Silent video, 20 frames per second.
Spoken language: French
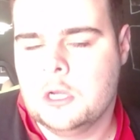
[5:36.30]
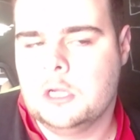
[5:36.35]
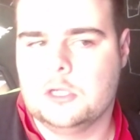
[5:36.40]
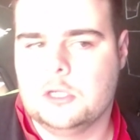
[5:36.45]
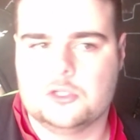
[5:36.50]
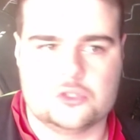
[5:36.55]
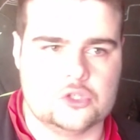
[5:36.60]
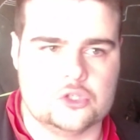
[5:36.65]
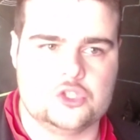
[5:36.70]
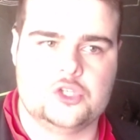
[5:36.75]

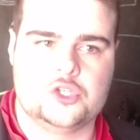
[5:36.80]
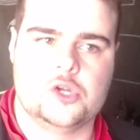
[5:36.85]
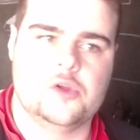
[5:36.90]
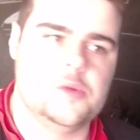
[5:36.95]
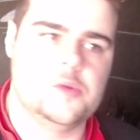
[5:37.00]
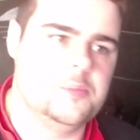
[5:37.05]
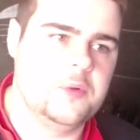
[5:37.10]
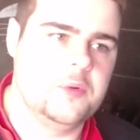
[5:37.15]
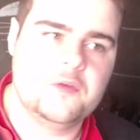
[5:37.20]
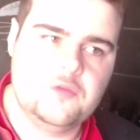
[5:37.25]
Parce que je ne vais
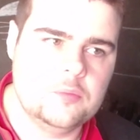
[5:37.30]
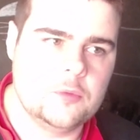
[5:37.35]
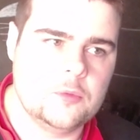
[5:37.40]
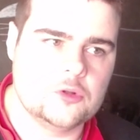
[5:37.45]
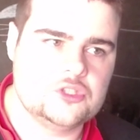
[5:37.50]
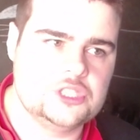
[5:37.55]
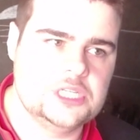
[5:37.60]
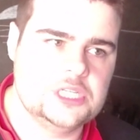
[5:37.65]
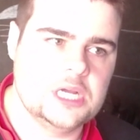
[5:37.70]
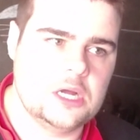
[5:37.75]
pas vous
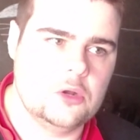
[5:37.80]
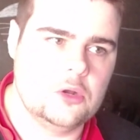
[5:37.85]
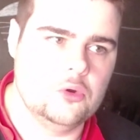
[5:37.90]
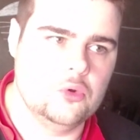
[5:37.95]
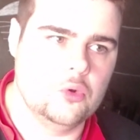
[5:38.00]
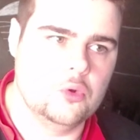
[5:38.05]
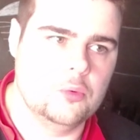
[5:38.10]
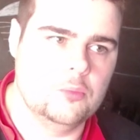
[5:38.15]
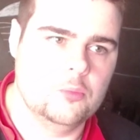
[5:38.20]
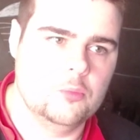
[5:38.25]
mentir,
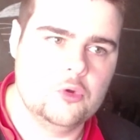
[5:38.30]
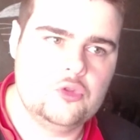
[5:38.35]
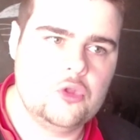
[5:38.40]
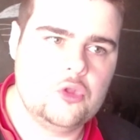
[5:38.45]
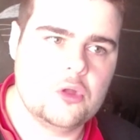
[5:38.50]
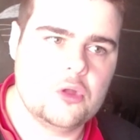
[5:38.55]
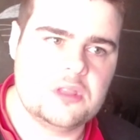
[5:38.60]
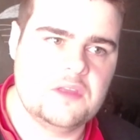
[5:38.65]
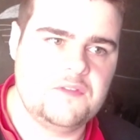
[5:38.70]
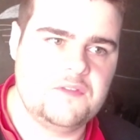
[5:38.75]
le
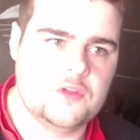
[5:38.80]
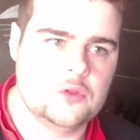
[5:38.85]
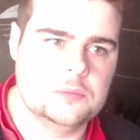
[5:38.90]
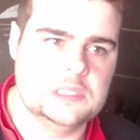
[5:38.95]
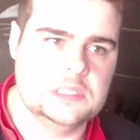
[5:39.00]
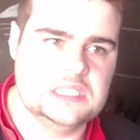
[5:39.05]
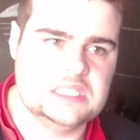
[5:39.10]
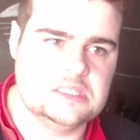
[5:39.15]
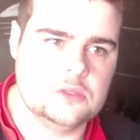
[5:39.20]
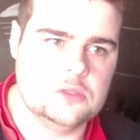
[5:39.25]
moteur d'F1
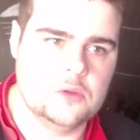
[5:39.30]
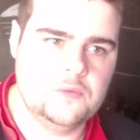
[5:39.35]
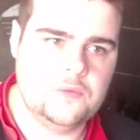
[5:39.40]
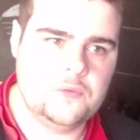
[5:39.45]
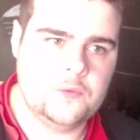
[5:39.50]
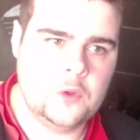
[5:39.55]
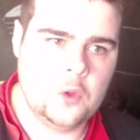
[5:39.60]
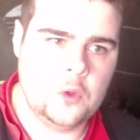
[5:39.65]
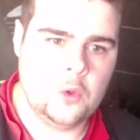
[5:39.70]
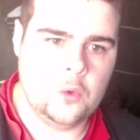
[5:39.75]
2019,
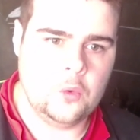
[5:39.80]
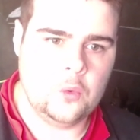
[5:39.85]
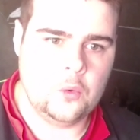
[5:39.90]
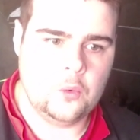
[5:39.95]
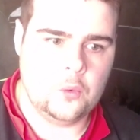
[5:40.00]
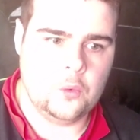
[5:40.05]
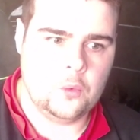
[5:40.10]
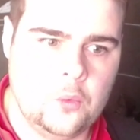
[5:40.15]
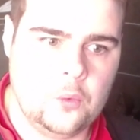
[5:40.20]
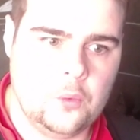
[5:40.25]

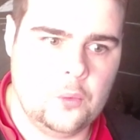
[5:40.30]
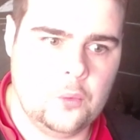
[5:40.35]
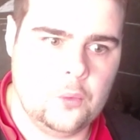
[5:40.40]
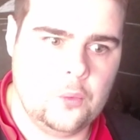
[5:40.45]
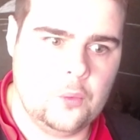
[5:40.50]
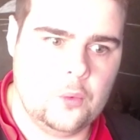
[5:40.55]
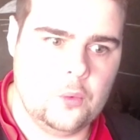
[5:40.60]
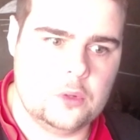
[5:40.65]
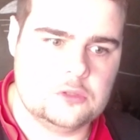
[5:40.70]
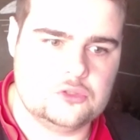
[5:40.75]

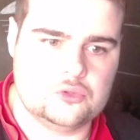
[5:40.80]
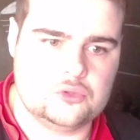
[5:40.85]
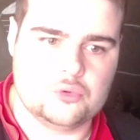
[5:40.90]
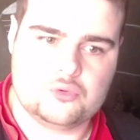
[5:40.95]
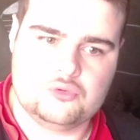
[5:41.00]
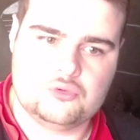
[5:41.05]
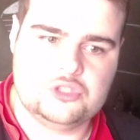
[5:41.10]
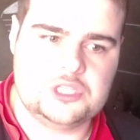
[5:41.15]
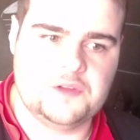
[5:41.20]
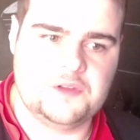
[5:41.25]

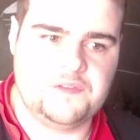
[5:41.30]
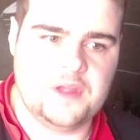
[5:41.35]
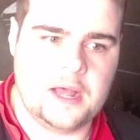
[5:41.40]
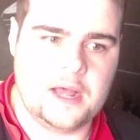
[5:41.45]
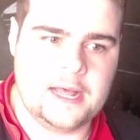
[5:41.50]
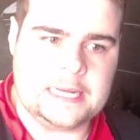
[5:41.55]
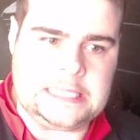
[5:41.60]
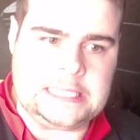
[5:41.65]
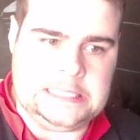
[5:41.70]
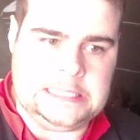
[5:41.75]
surtout chez
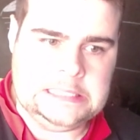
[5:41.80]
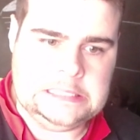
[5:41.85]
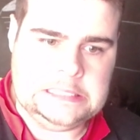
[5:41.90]
Ferrari,